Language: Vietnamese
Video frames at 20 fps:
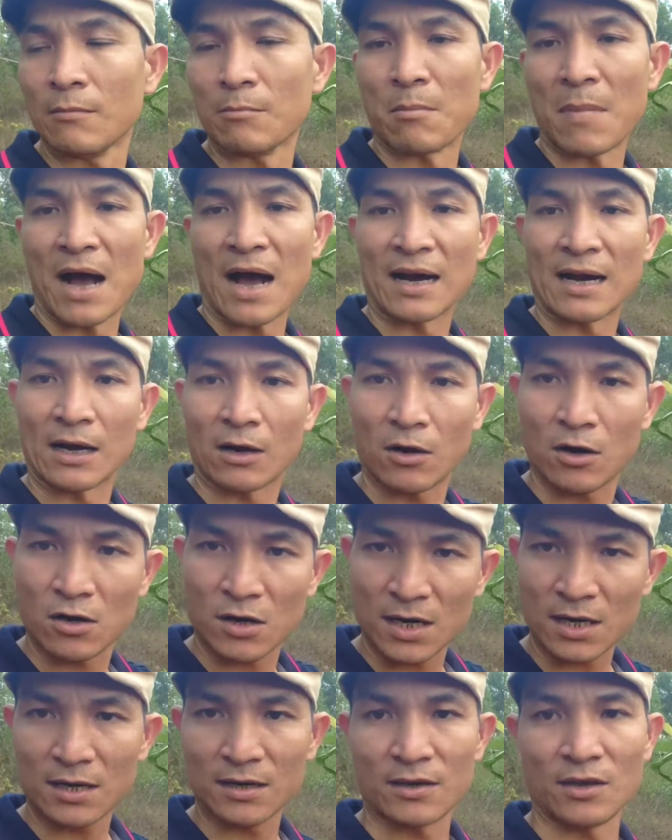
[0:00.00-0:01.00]
mà đã
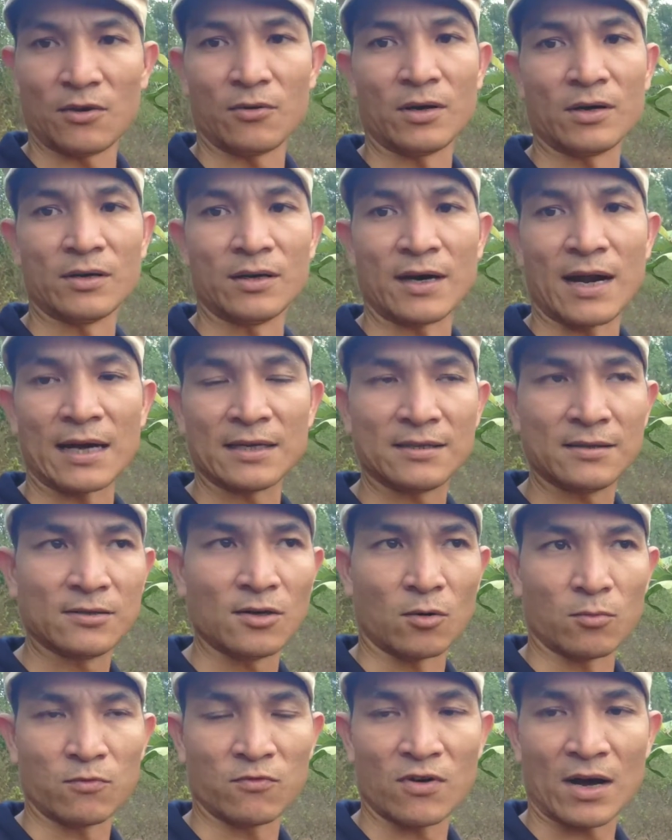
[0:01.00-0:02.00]
có rất là nhiều người đã sử
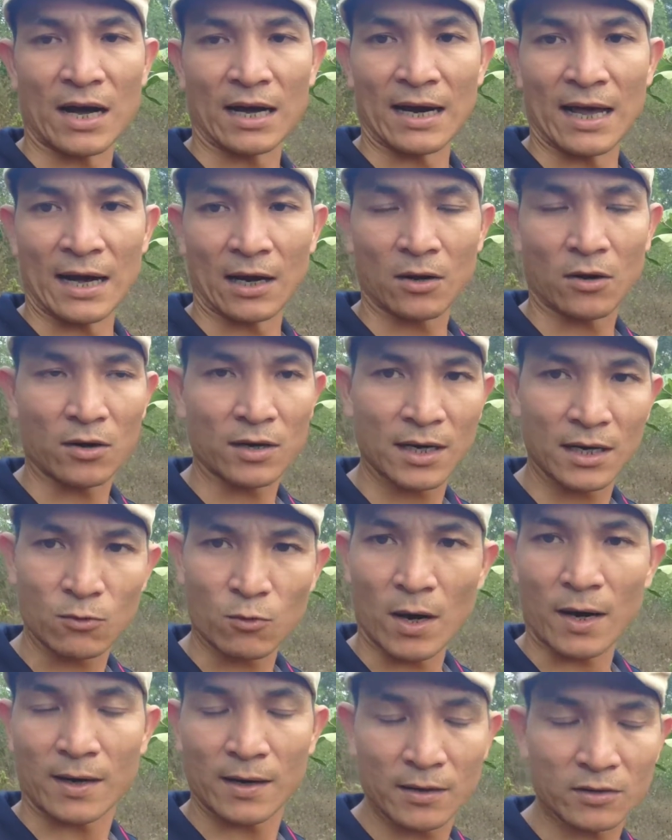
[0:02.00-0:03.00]
dụng và đã có kết
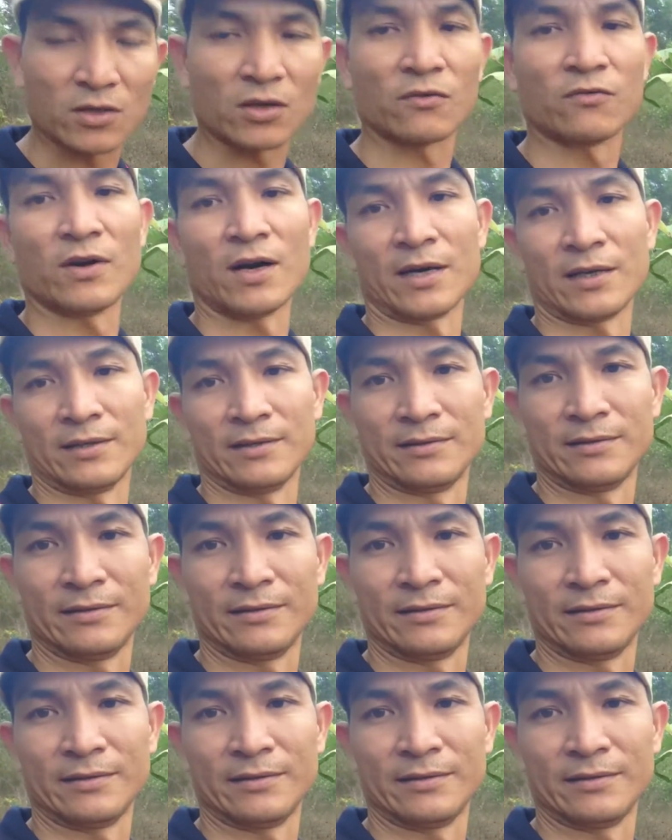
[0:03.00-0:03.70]
quả rất là tuyệt vời